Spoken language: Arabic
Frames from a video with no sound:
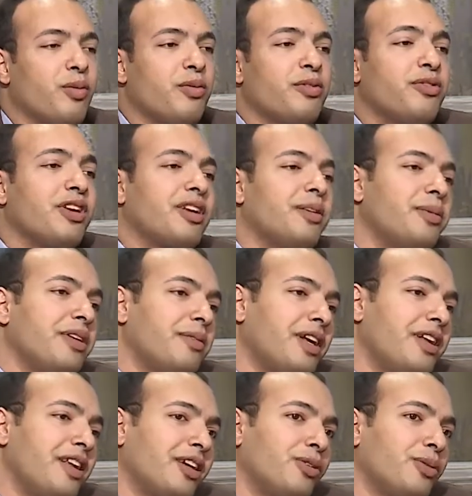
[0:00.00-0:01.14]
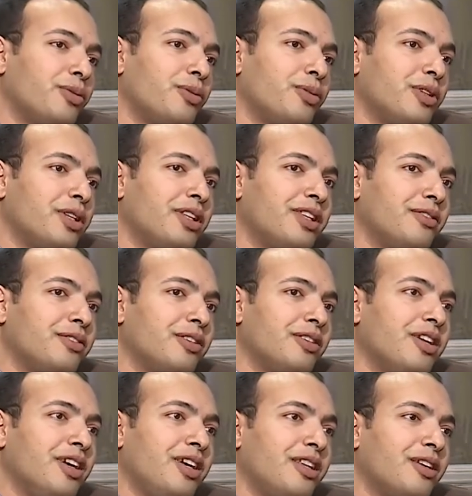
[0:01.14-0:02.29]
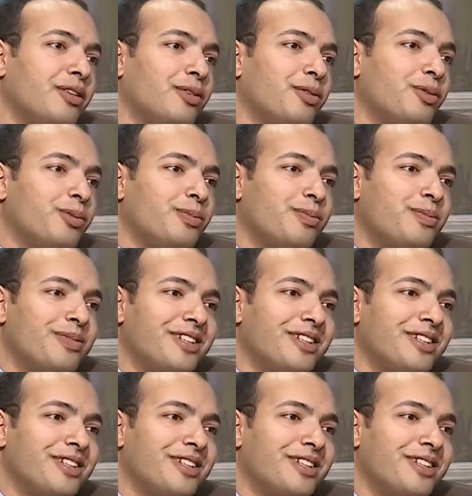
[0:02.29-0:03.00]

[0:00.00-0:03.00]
وفي فرق بين انك تكون انت فضاح للعيوب